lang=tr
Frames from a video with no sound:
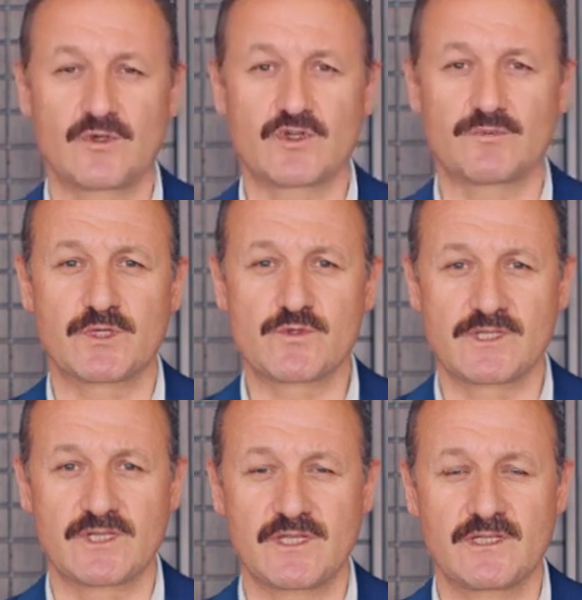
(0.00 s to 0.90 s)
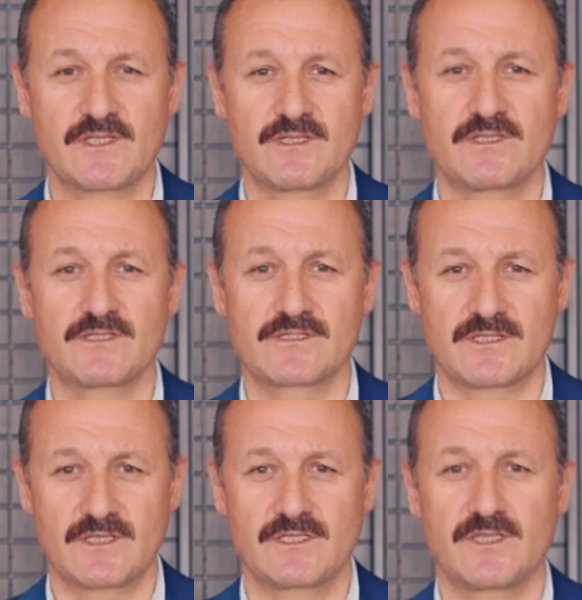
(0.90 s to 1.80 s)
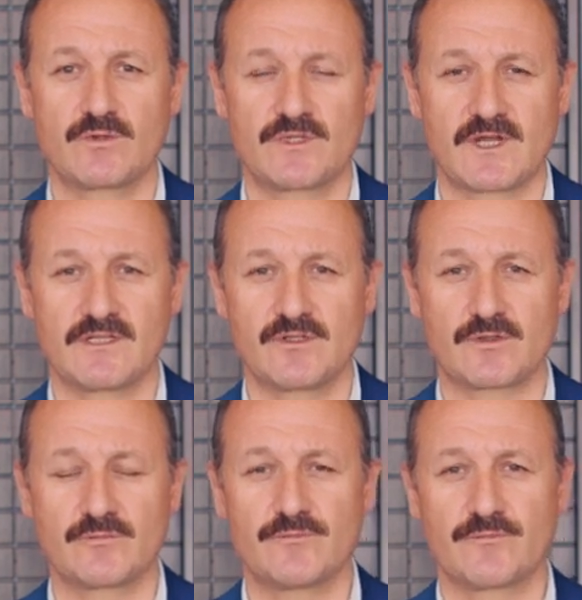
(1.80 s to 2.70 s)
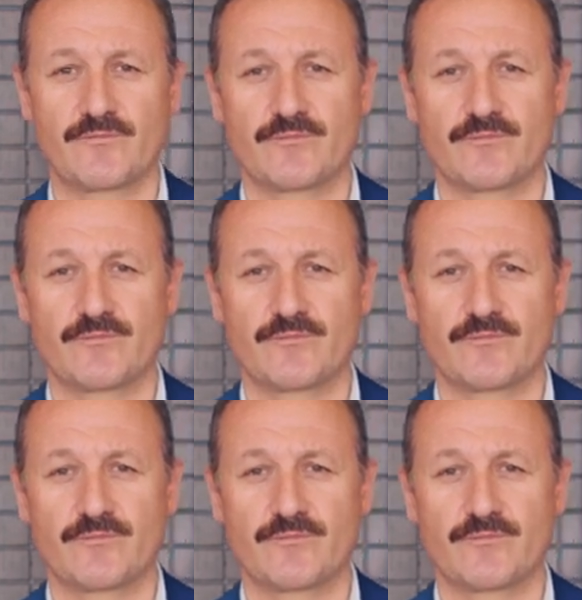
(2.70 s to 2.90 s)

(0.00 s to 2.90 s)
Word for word: görüşmek üzere. Size iyi günler diliyorum.